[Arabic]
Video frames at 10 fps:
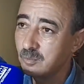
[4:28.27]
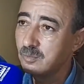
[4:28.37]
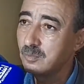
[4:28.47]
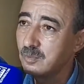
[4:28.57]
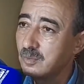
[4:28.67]

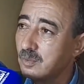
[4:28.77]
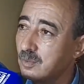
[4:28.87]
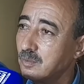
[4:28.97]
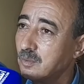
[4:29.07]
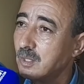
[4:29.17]
الرجال
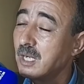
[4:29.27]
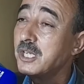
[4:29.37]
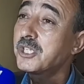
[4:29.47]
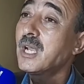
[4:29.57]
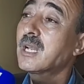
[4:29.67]
كيبكيو
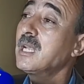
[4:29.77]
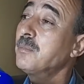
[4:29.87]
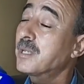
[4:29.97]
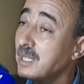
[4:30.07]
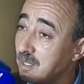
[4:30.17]
ما
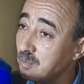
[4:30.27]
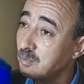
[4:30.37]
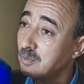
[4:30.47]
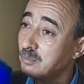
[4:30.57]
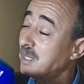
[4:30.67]

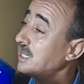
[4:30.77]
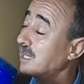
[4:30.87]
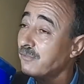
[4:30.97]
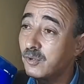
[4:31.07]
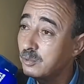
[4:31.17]
كنعرفهمش وما
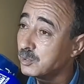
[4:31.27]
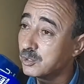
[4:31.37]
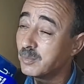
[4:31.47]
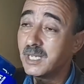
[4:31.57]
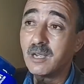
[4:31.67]
كيعرفوش ابراهيم
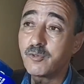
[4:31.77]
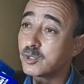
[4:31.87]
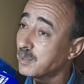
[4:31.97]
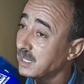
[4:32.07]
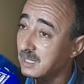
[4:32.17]

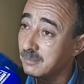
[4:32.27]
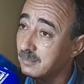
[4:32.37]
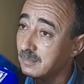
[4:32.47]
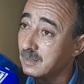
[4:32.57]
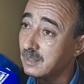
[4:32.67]
ولكن
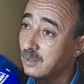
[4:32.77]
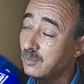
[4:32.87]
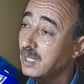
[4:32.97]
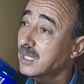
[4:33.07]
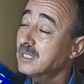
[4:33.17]
تعاطفوا معاه
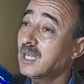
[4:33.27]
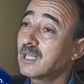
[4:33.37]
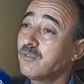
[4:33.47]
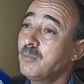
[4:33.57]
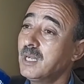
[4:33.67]
كمغربي
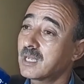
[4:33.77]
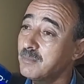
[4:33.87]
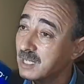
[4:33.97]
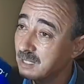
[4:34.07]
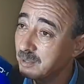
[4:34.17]

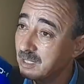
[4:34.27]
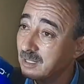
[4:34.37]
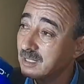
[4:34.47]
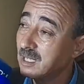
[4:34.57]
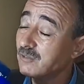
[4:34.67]
تعاطفوا
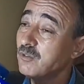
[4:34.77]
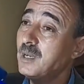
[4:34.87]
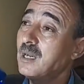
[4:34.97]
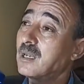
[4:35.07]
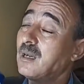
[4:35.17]
معاه
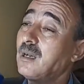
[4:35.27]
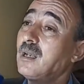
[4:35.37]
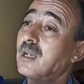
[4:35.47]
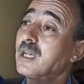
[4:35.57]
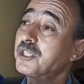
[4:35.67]
كشاب
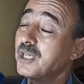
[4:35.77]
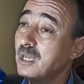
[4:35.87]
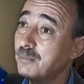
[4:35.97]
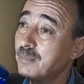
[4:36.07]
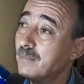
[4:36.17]

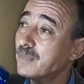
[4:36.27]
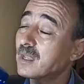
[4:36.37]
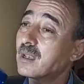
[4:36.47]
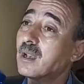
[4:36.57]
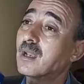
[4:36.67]

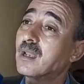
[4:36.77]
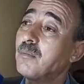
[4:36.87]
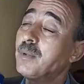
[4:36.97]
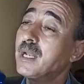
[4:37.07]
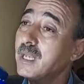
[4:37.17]
بريء ملي
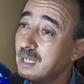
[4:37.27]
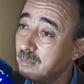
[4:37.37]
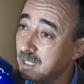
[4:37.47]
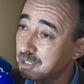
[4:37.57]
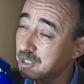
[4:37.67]
تشد
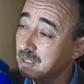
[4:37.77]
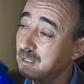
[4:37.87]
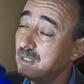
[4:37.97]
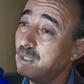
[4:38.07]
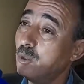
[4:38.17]
وعرفوا
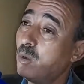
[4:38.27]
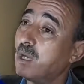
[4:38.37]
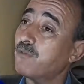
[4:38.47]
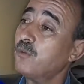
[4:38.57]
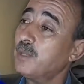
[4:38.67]
بان
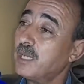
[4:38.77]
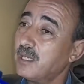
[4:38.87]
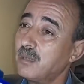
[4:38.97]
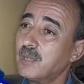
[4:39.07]
المغاربه لا